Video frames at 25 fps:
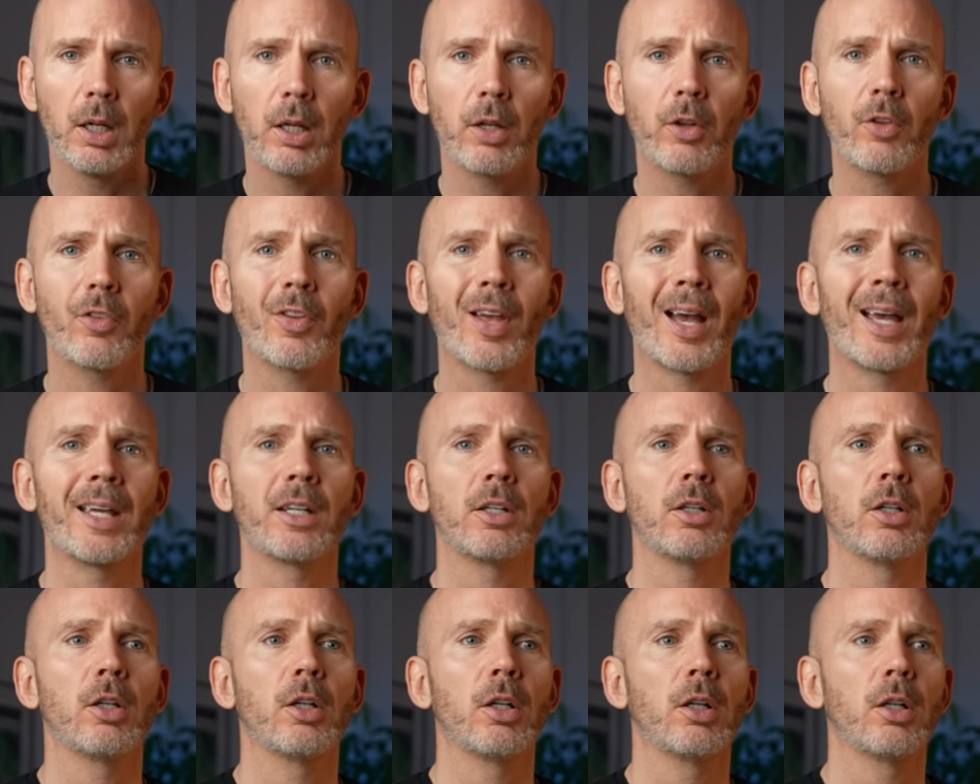
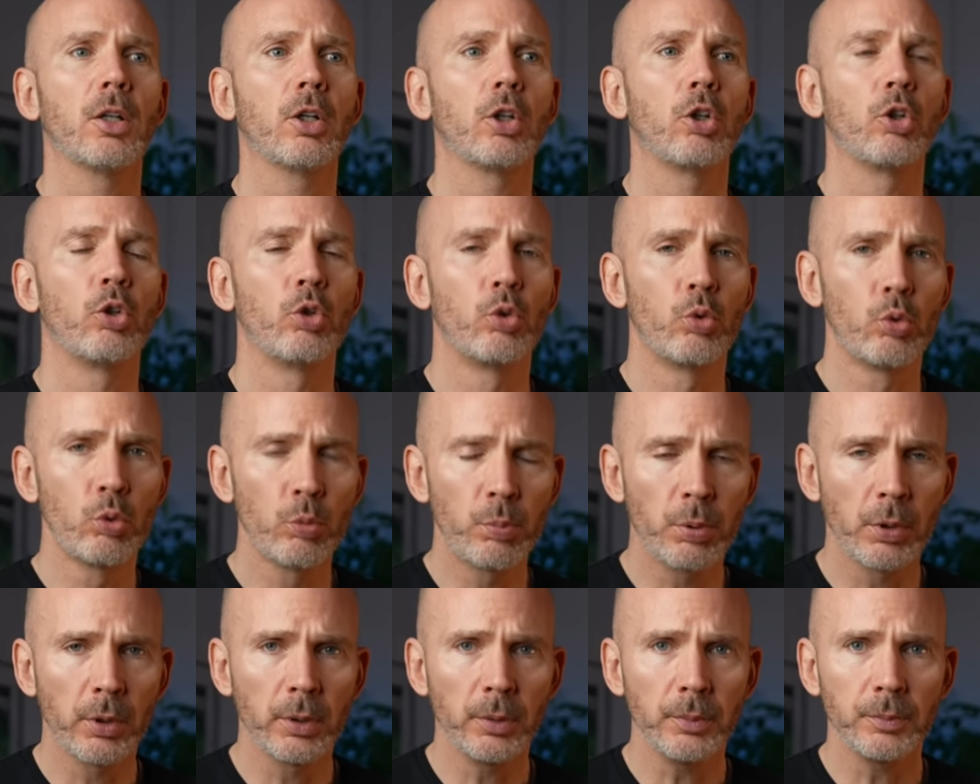
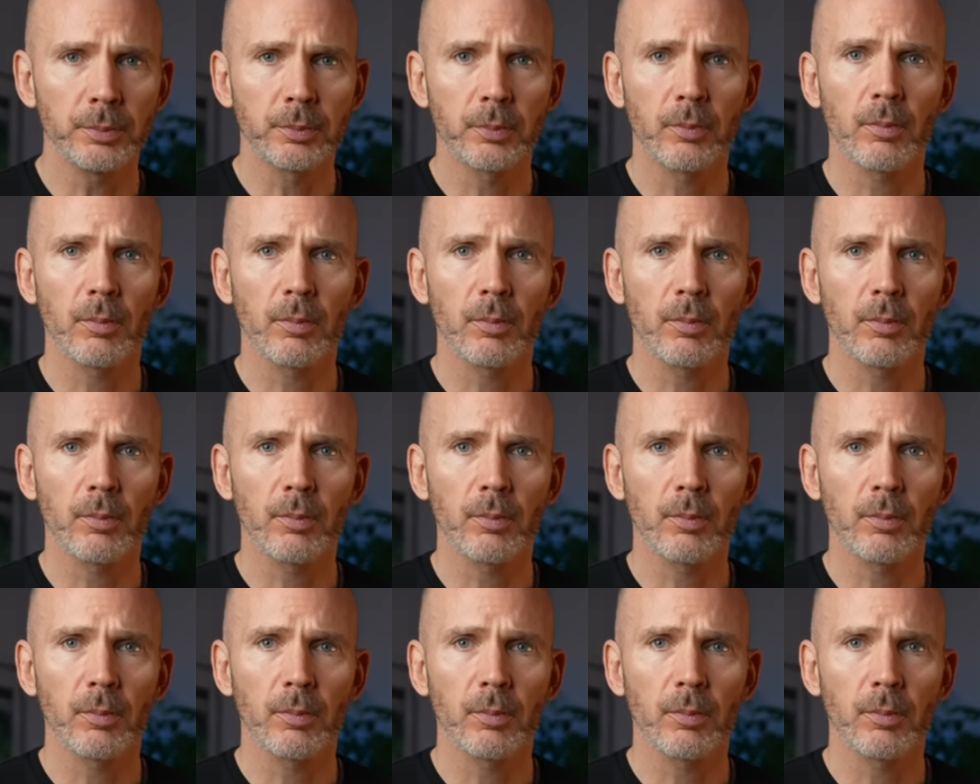Zeitlupe